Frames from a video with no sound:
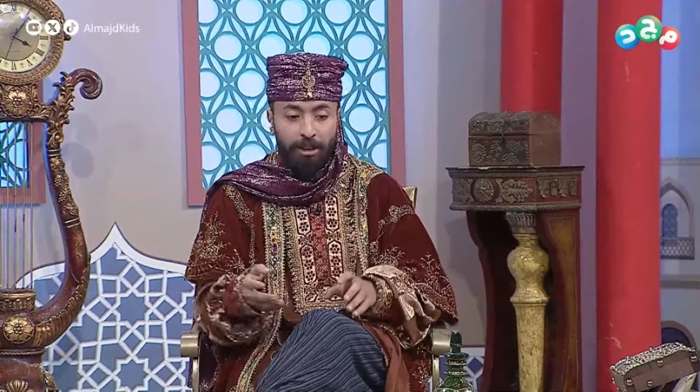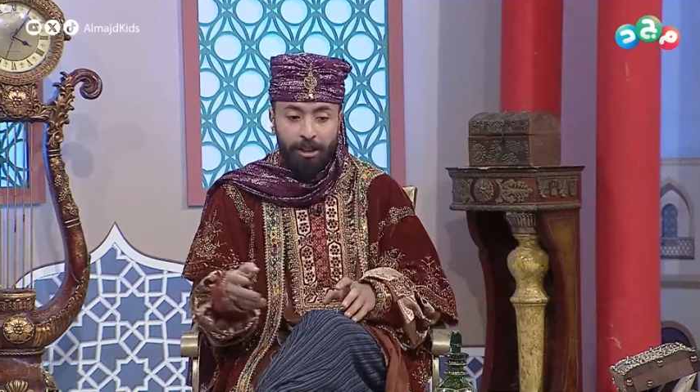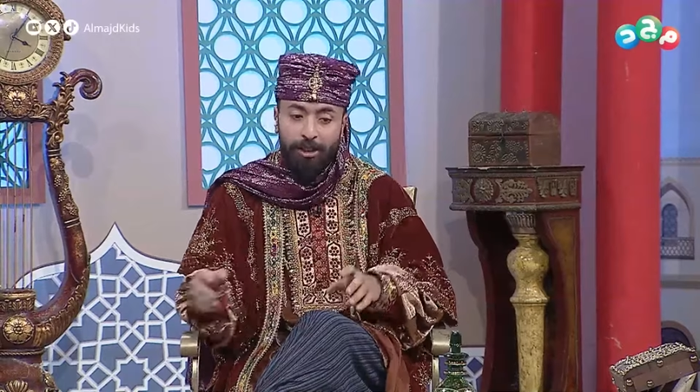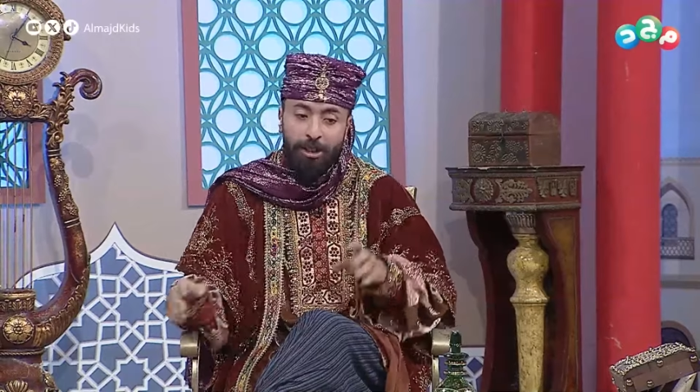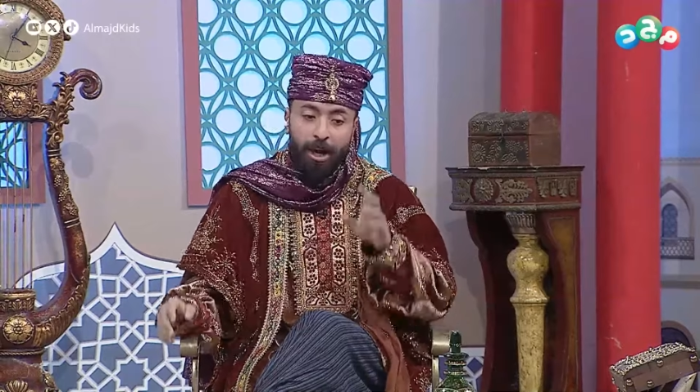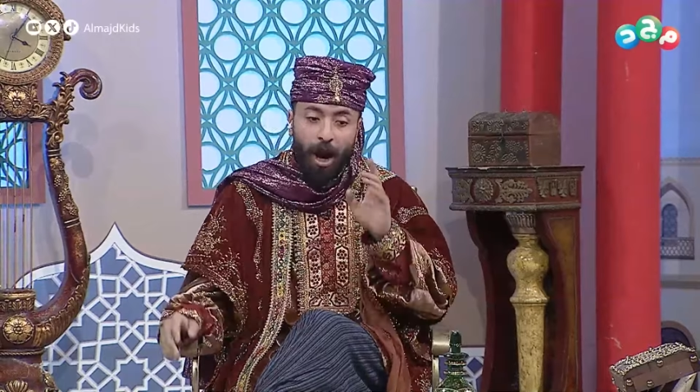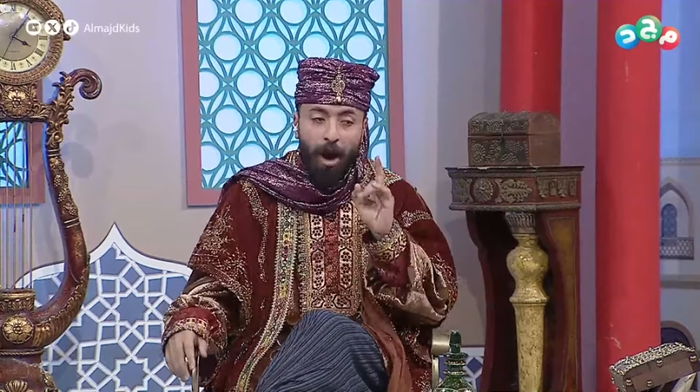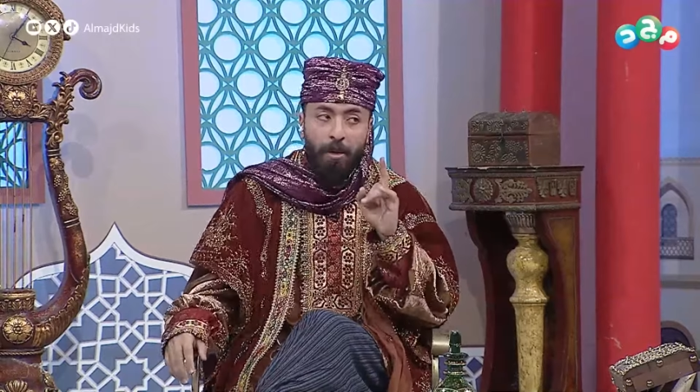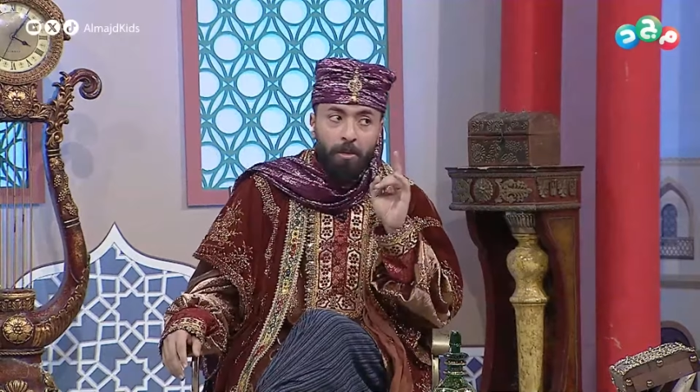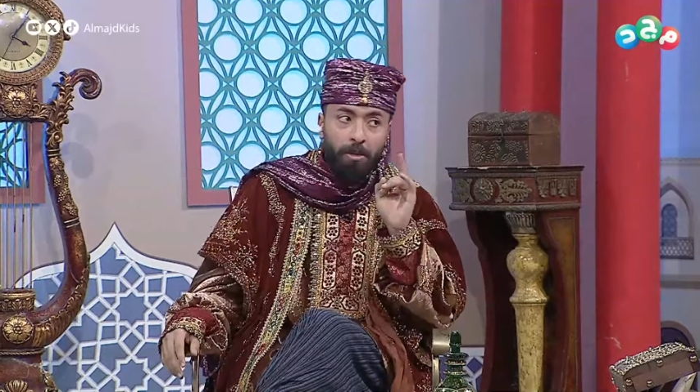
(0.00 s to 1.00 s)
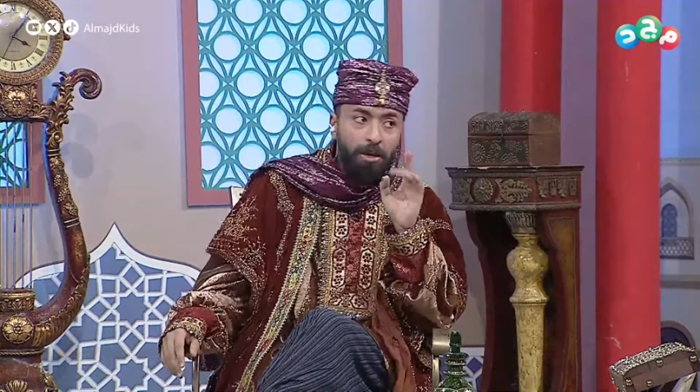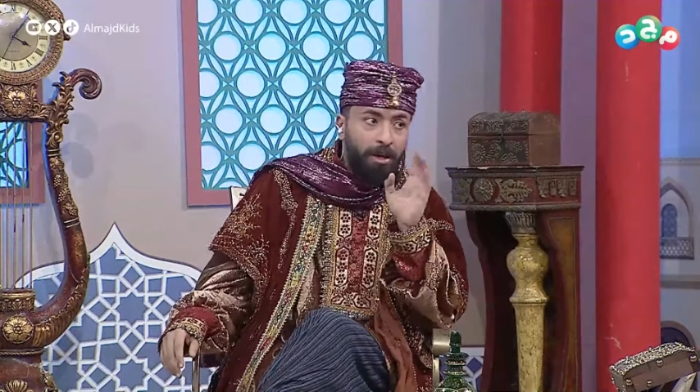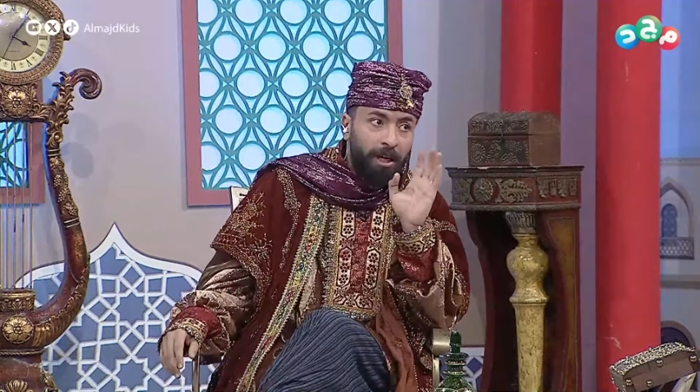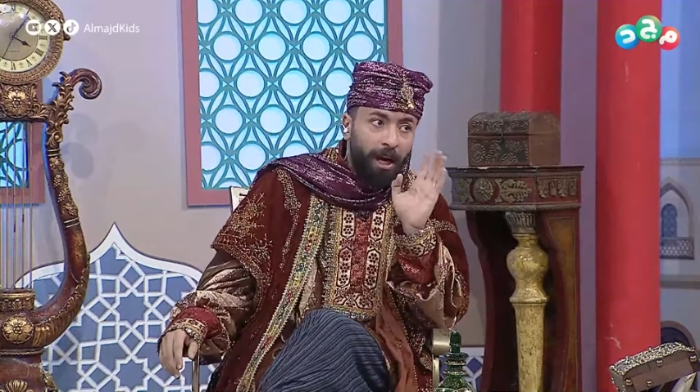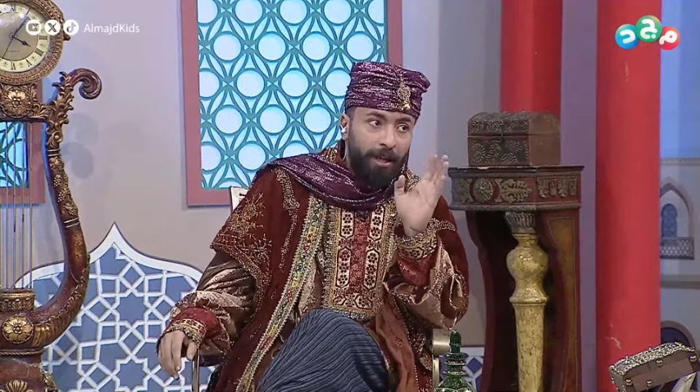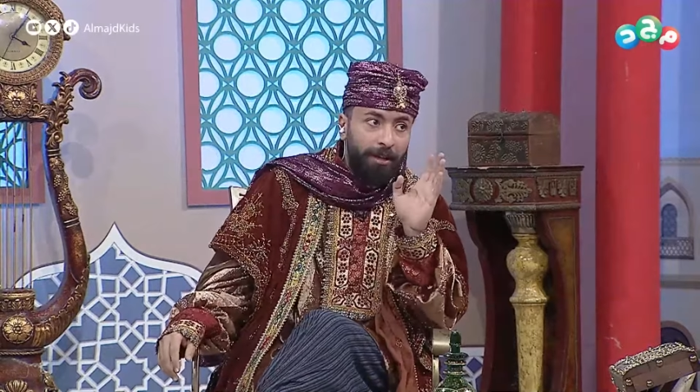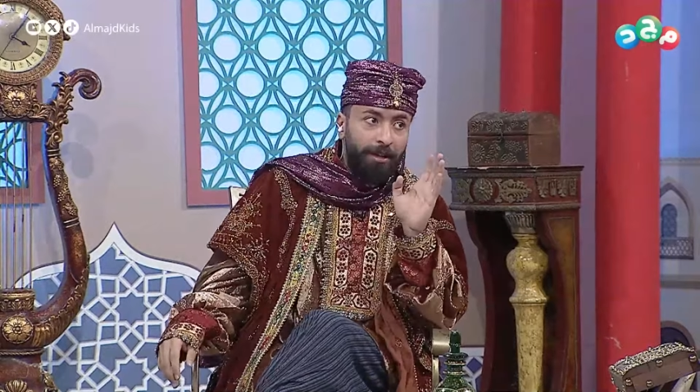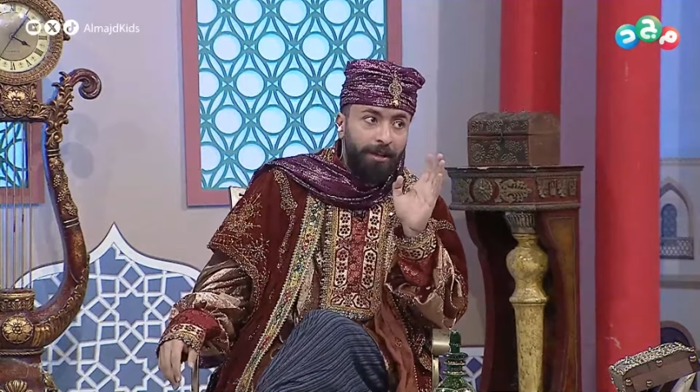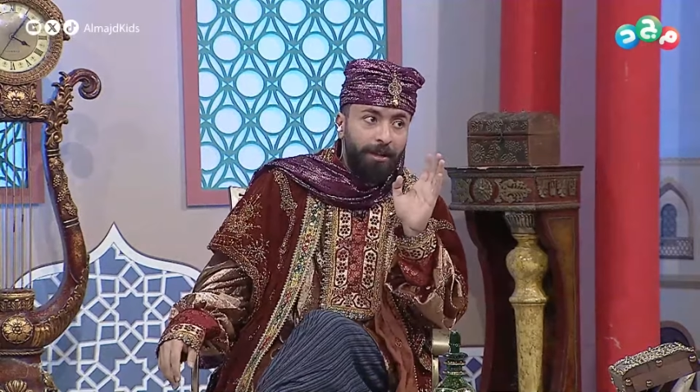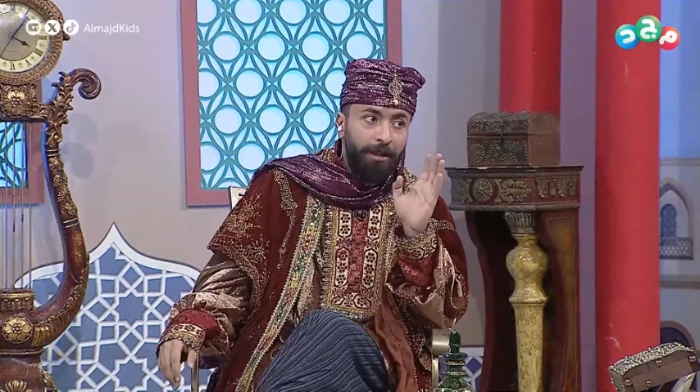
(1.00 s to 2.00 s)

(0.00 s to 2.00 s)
شخصية أو أنك أنت